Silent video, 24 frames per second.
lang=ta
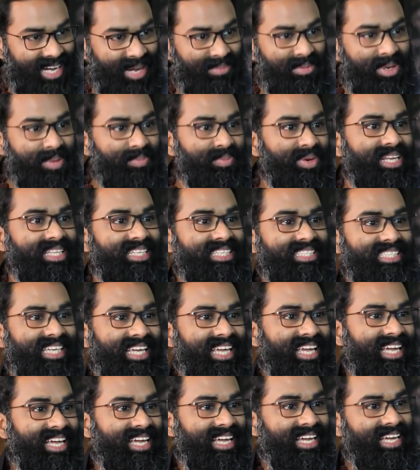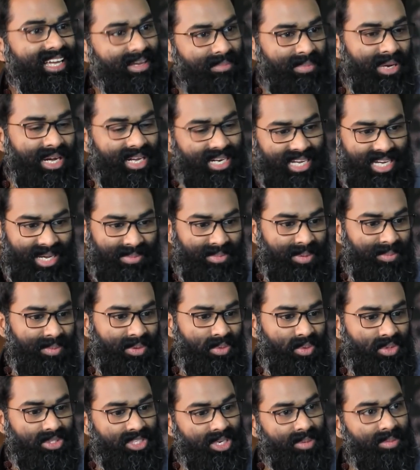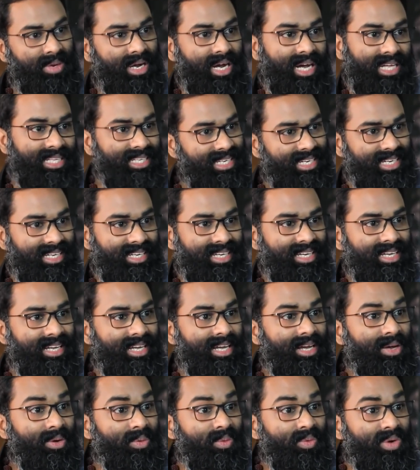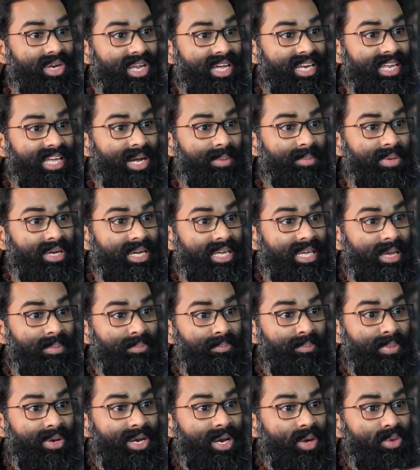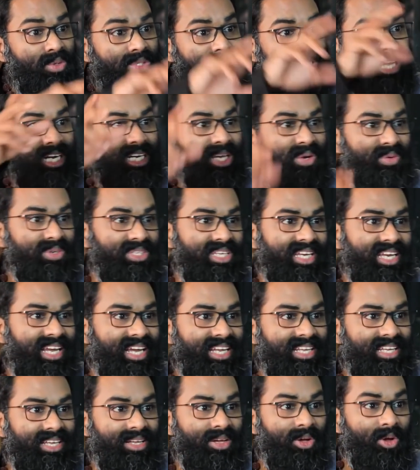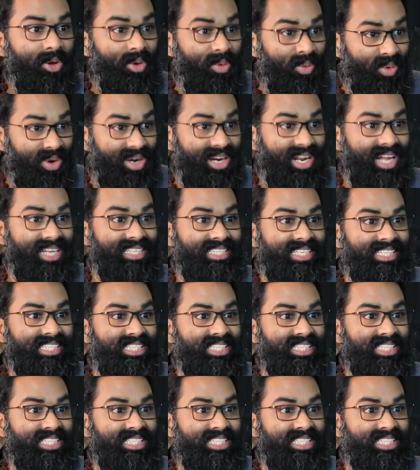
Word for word: கமிட் பண்ணதை செய்யமா நான் கமிட்மெண்ட் கொடுத்துருமா அதுக்கு உங்களை அறியாமல் எப்போ லவ் ஸ்டார்ட் ஆகும்னு தெரியாது ஒரு நாள்